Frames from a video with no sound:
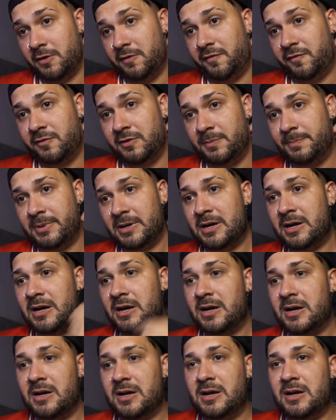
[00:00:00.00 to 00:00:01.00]
Eu fui
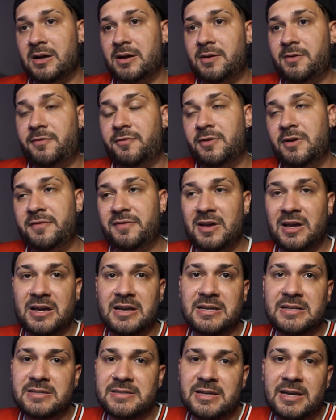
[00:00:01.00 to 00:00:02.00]
pra. fui ver a
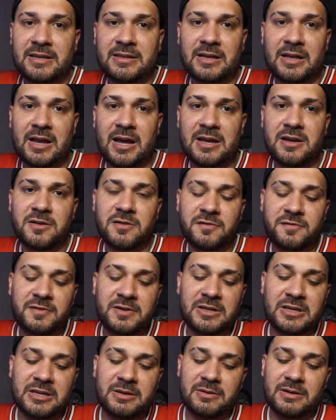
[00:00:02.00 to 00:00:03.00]
receita lá e eu
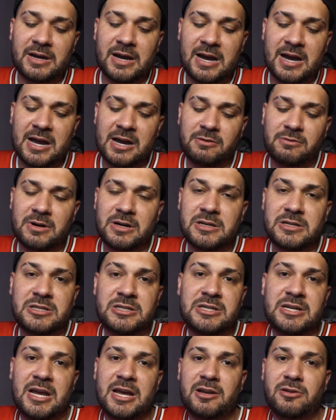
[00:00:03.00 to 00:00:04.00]
vi que água,
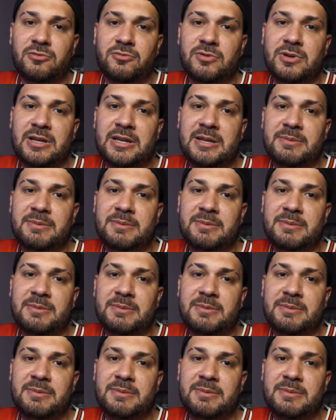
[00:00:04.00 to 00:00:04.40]
gelo e